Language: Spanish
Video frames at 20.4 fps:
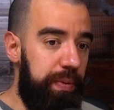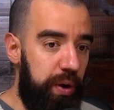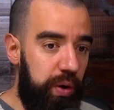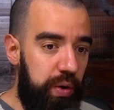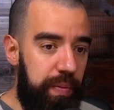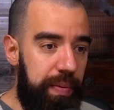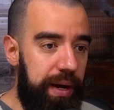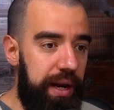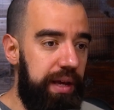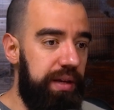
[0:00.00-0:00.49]

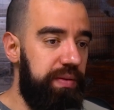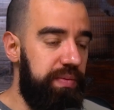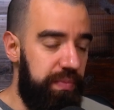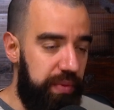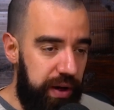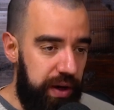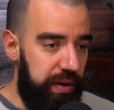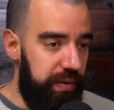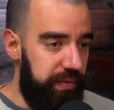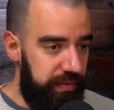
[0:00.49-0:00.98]
preocupan es,
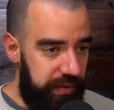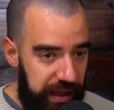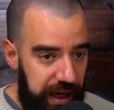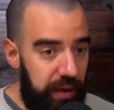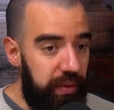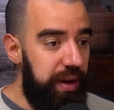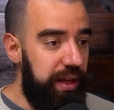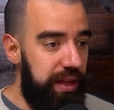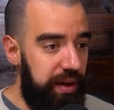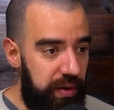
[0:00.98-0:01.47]
bueno,
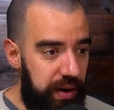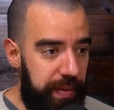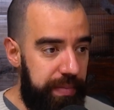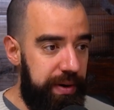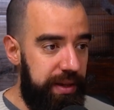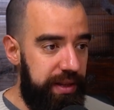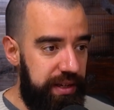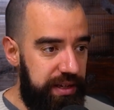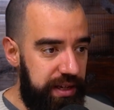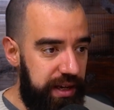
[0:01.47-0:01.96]
cada una tiene un
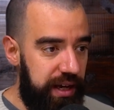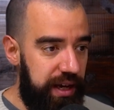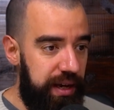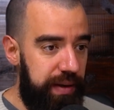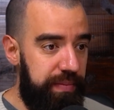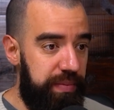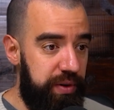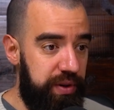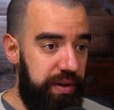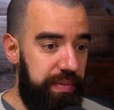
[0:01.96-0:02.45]

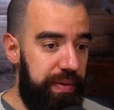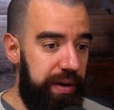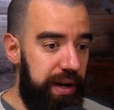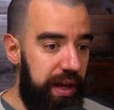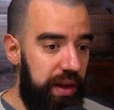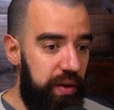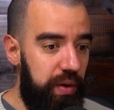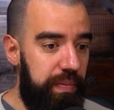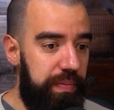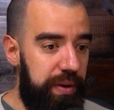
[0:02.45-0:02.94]
aprendizaje por
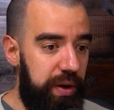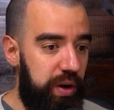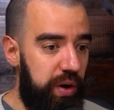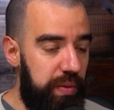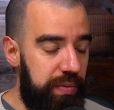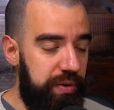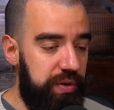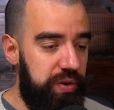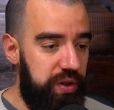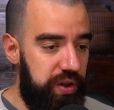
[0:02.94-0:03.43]
separado, pero
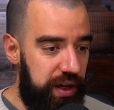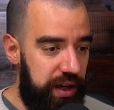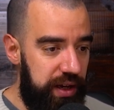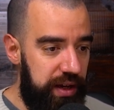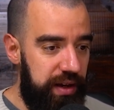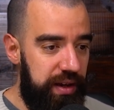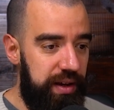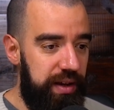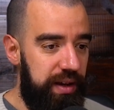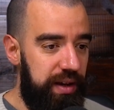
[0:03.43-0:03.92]
cómo
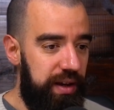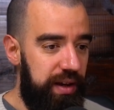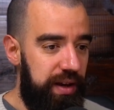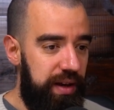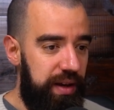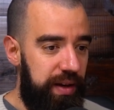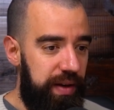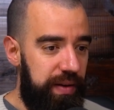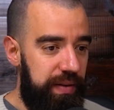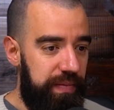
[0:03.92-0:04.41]
sé,
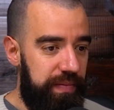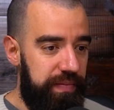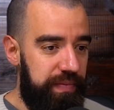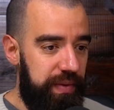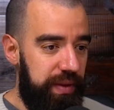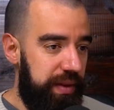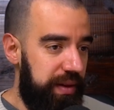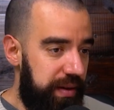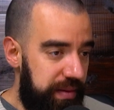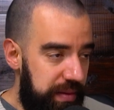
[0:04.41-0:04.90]

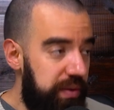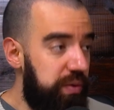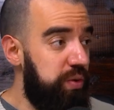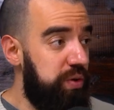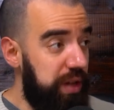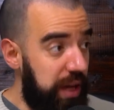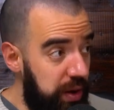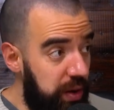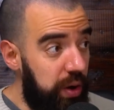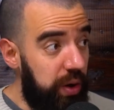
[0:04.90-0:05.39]

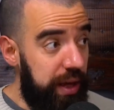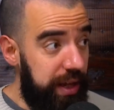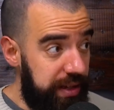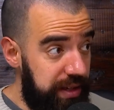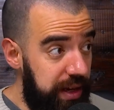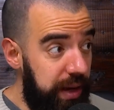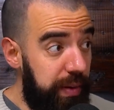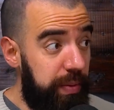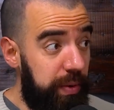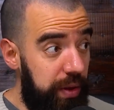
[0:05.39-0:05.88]
usando lo que
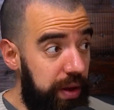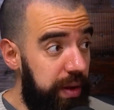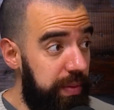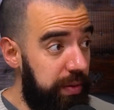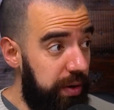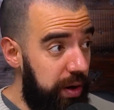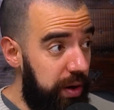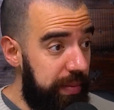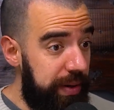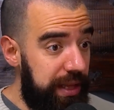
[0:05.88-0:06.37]
decías vos del
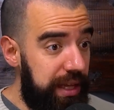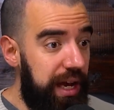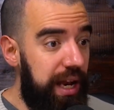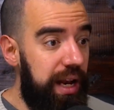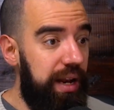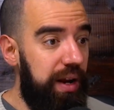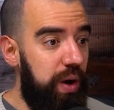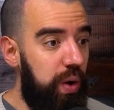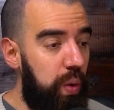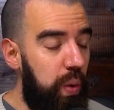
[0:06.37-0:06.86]
modelo
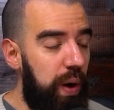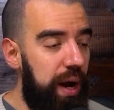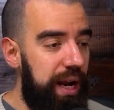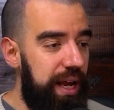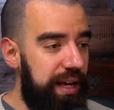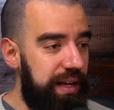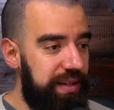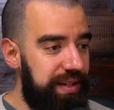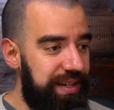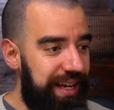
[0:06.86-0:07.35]
mental, cuál
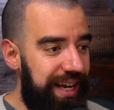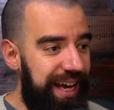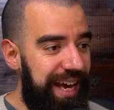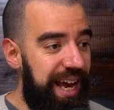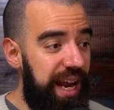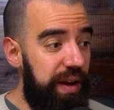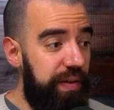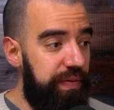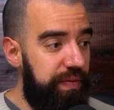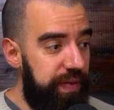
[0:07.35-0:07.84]
es
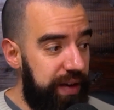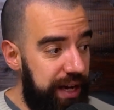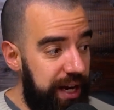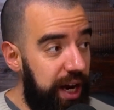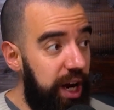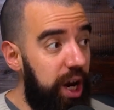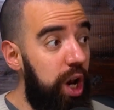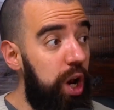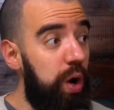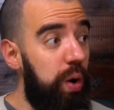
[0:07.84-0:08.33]
el
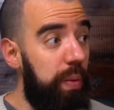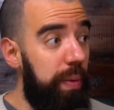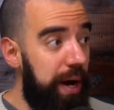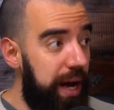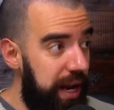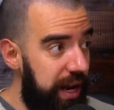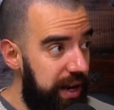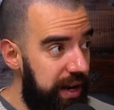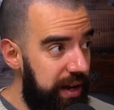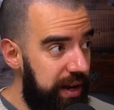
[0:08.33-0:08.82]
fin
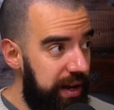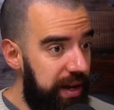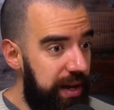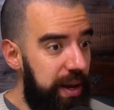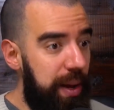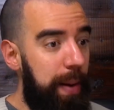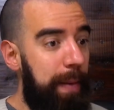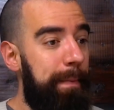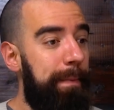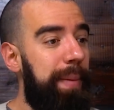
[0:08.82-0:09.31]
global
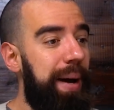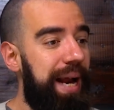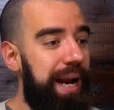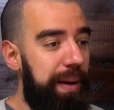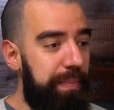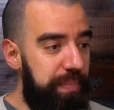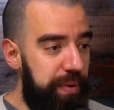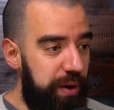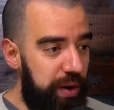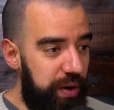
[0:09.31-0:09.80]

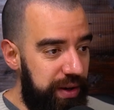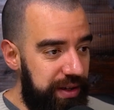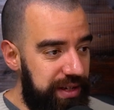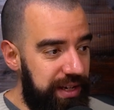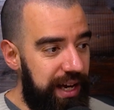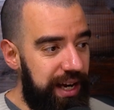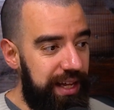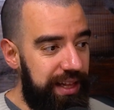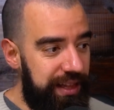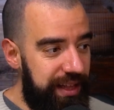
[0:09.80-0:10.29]
para
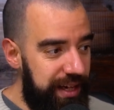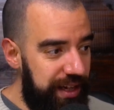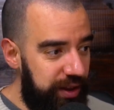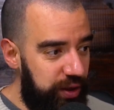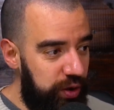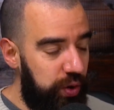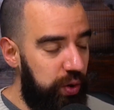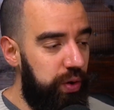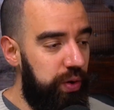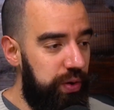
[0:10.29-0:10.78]
priorizar entre
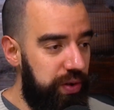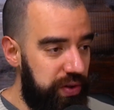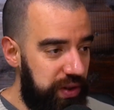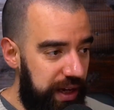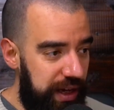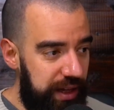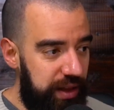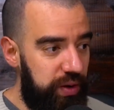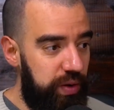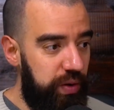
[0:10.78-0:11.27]
todos
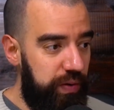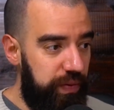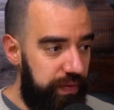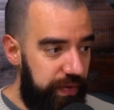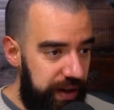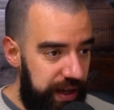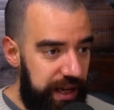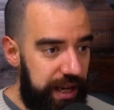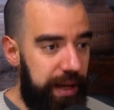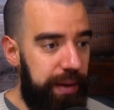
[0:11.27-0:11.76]
estos
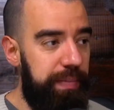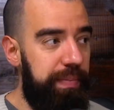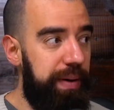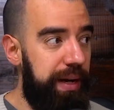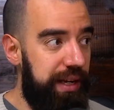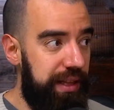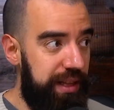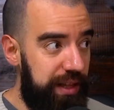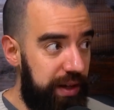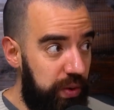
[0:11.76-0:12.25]
fines
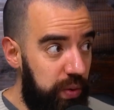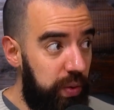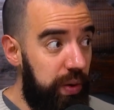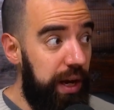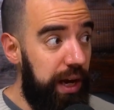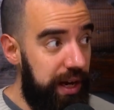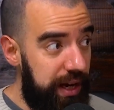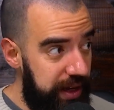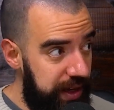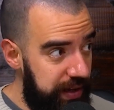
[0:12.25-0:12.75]

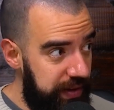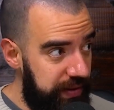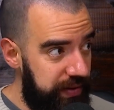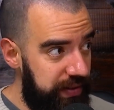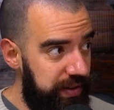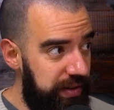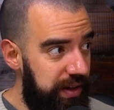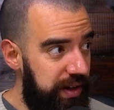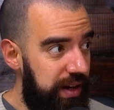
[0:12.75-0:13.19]
particulares